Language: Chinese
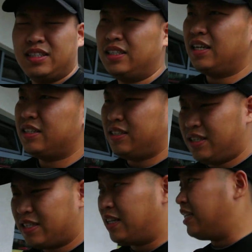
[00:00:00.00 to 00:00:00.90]
今天是
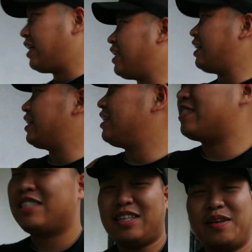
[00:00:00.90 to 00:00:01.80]
第三天了，第
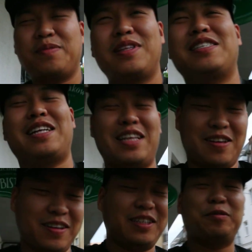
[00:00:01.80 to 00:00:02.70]
四、第三
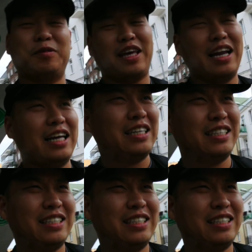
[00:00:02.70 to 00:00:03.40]
天、第五天了。